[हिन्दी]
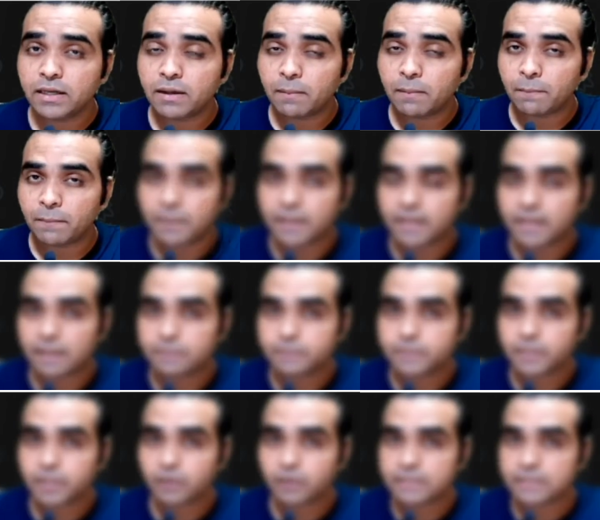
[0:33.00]
मेरी आपसे
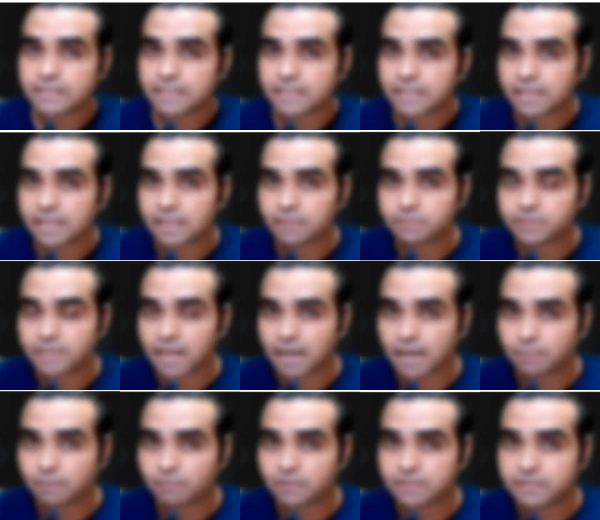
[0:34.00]
रिक्वेस्ट है कि अगर आप चैनल
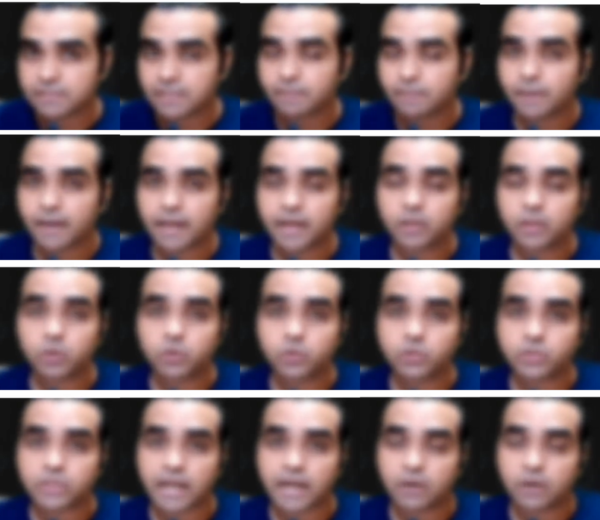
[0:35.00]
पर फर्स्ट टाइम आए हैं तो
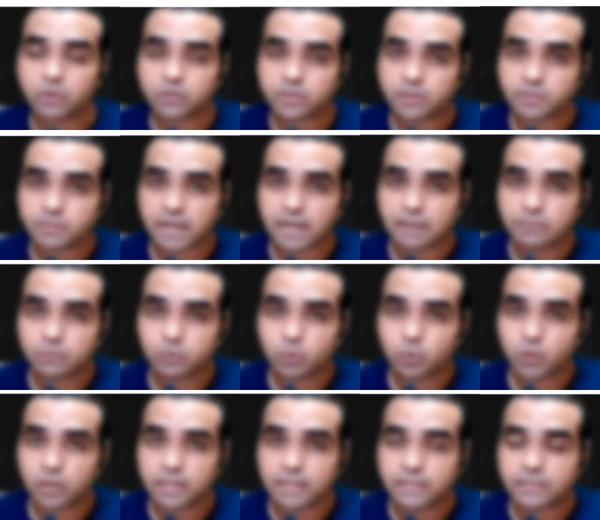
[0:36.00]
चैनल को सब्सक्राइब जरूर
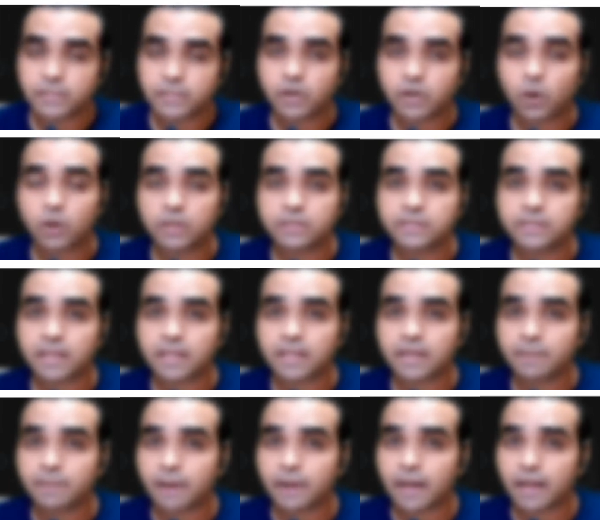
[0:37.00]
कर लीजिए और साथ
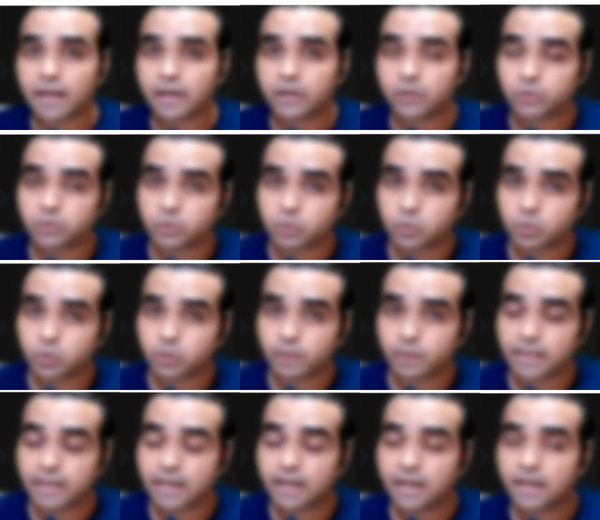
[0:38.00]
लगे बेलाइकन आइकन को जरूर
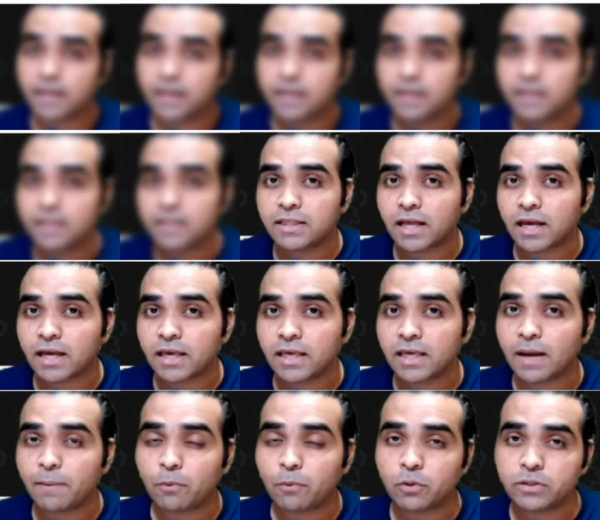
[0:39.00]
दबाइएगा ताकि
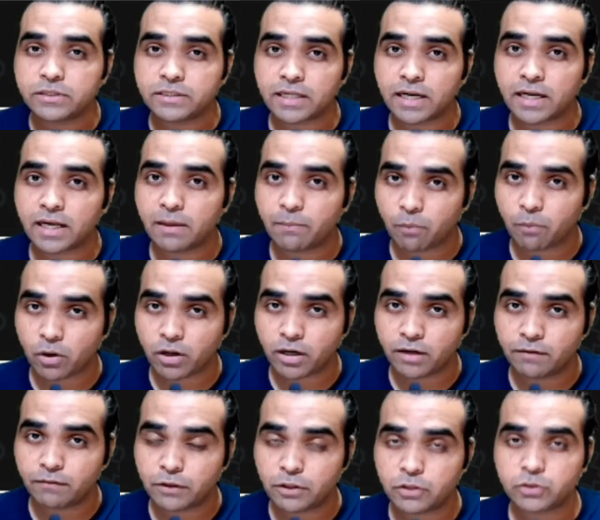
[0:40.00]
आपको इस तरह की
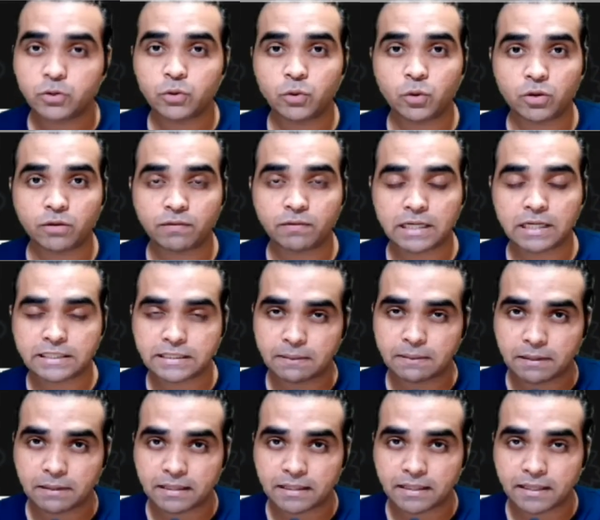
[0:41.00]
इंपॉर्टेंट वीडियोज़ की नोटिफिकेशन
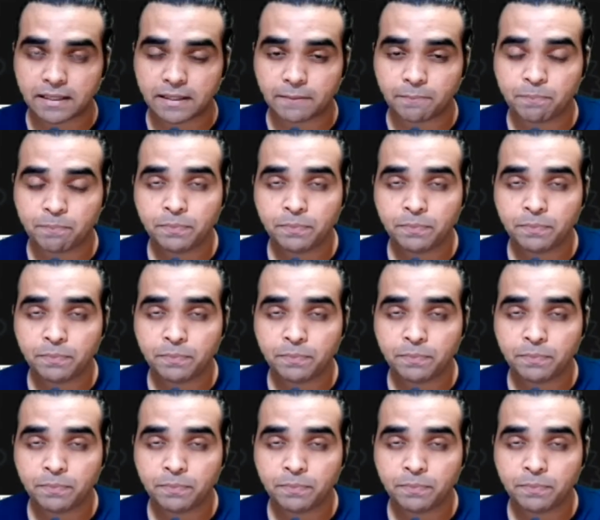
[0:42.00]
मिलती रहे